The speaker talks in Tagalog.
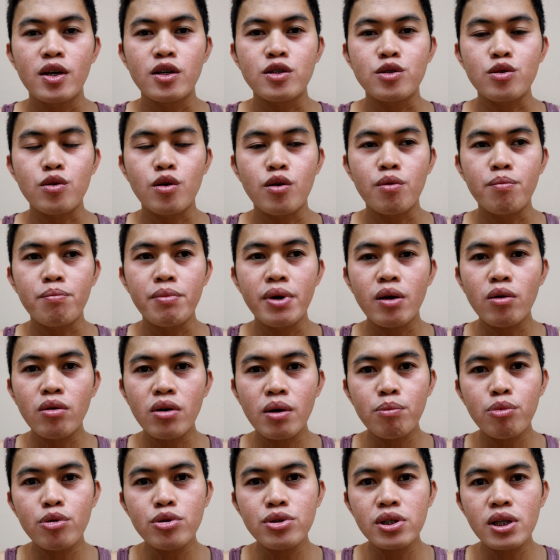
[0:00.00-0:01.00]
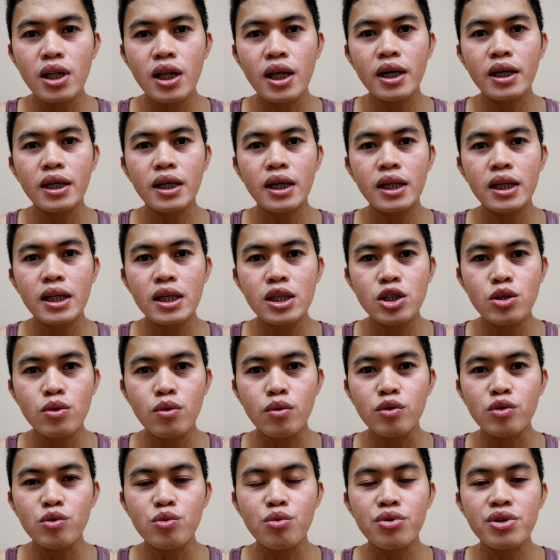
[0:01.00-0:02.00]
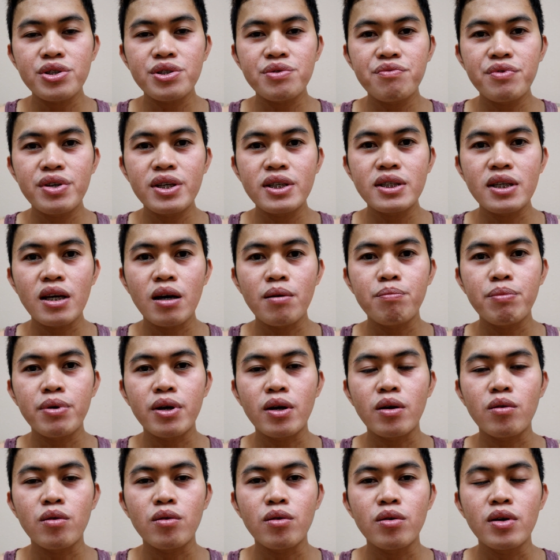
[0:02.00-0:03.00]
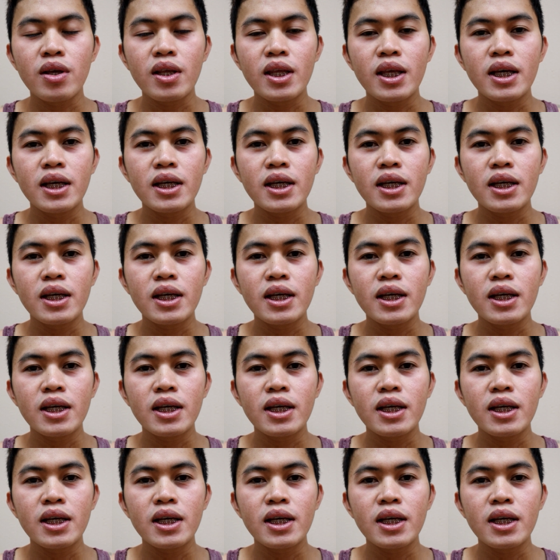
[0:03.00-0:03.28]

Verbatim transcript: So meron po silang inis yung tourist visa pero